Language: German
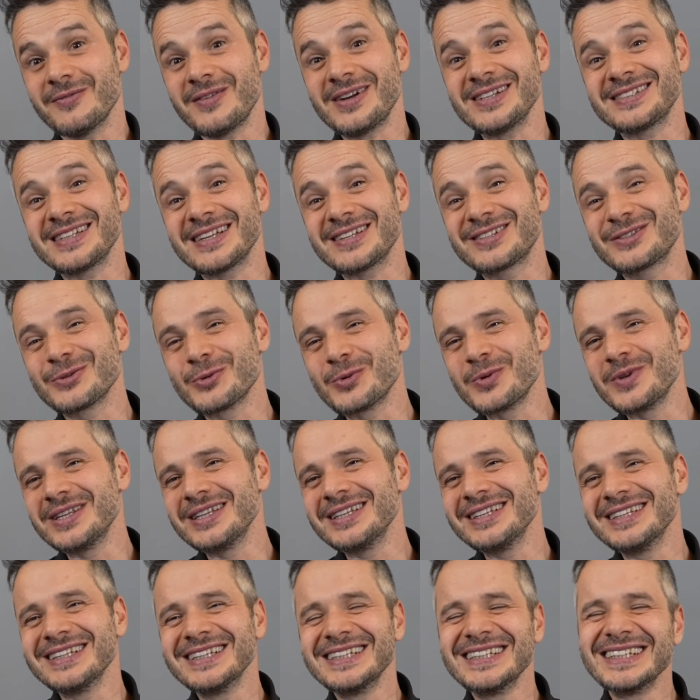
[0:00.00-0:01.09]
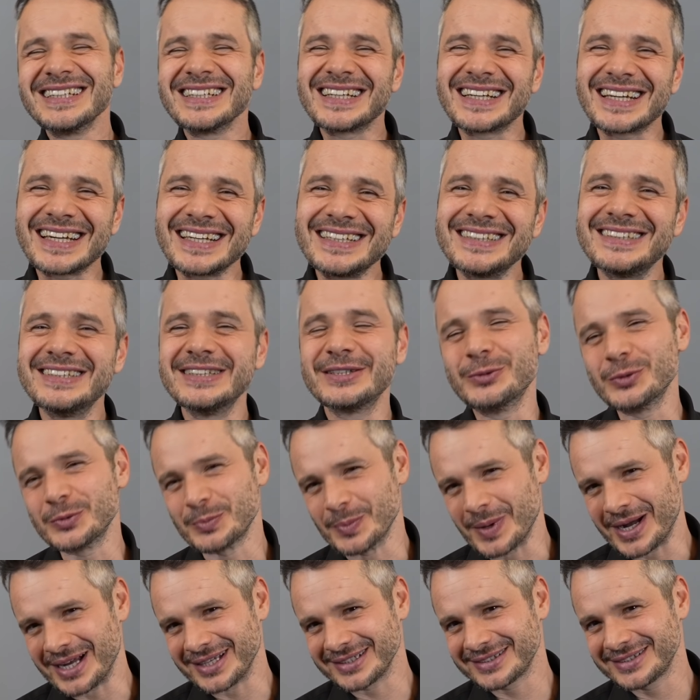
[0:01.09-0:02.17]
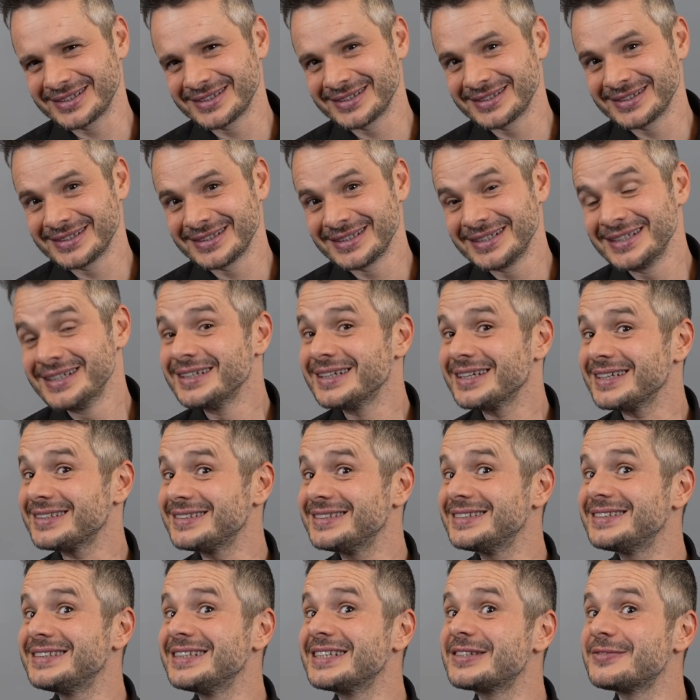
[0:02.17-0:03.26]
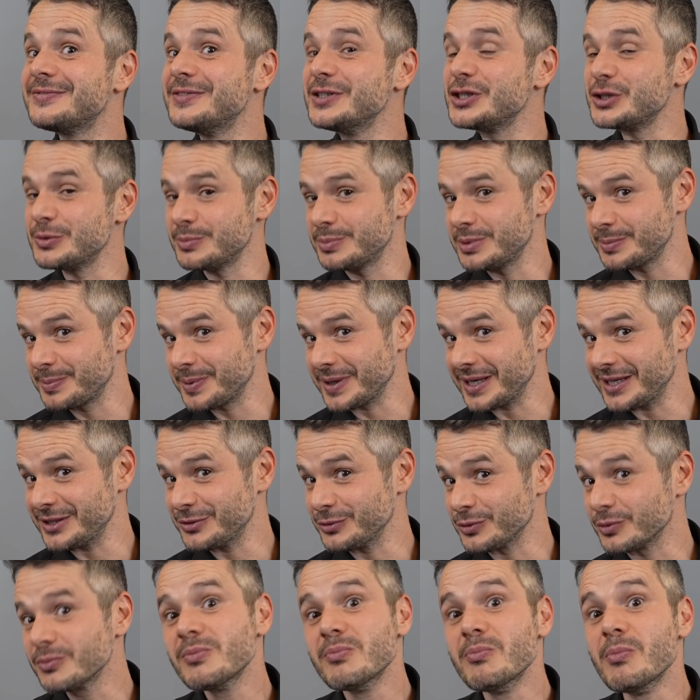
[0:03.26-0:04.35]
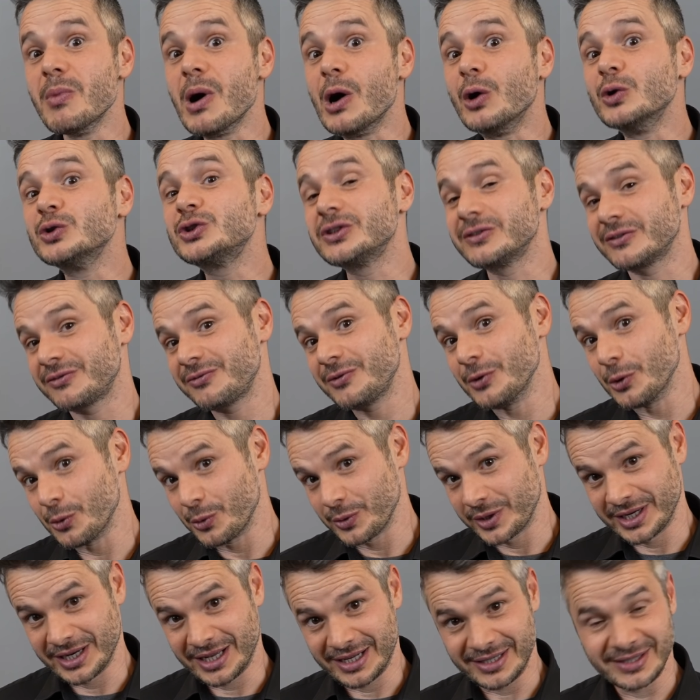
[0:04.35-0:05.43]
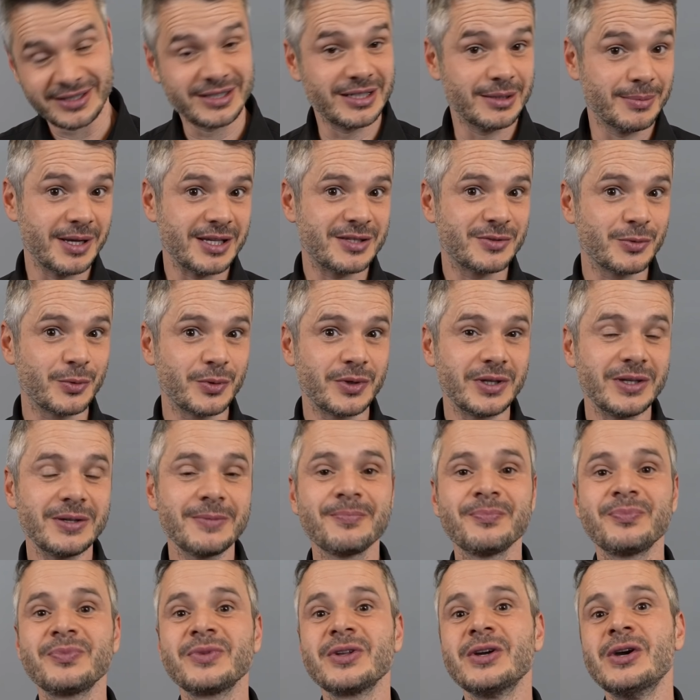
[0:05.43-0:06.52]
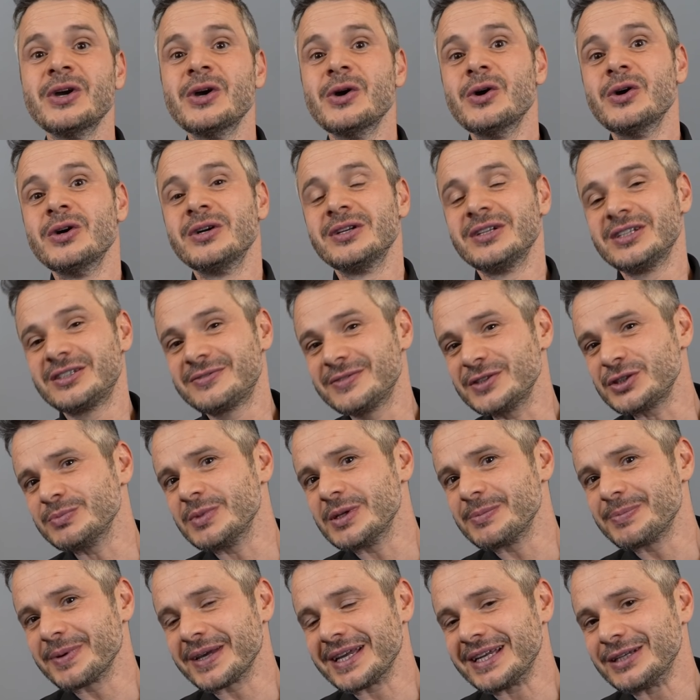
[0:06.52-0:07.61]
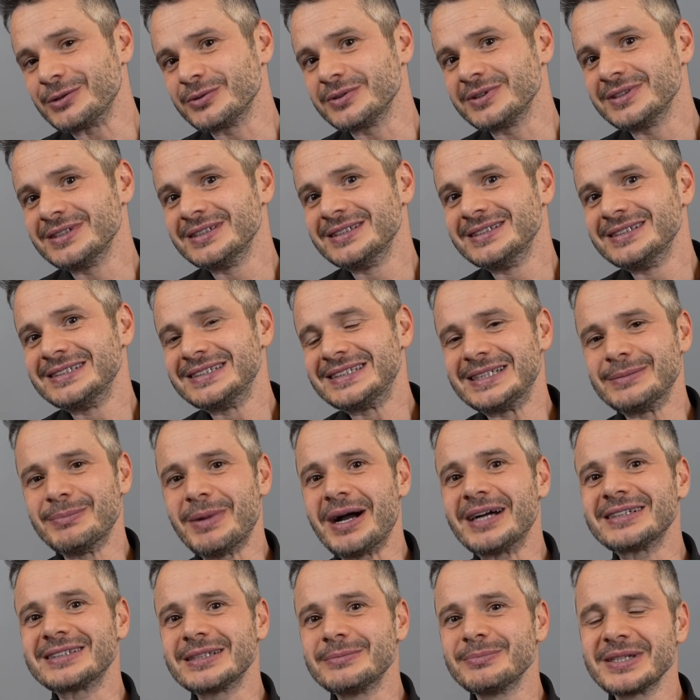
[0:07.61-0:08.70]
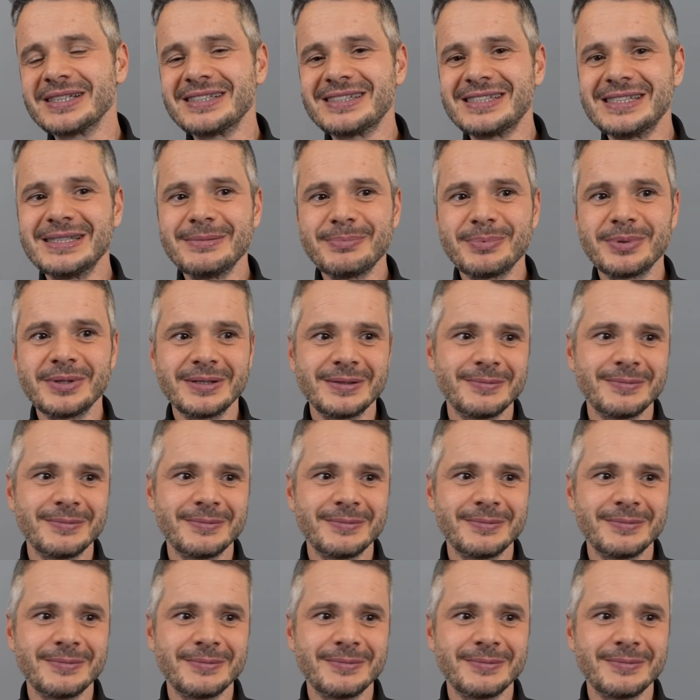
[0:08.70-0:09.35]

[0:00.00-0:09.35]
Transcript: Was der Sony richtig gut macht, das ist die Zwischenbildberechnung, Motion Flow genannt hier bei Sony. Die Zwischenbildberechnung, die macht im Prinzip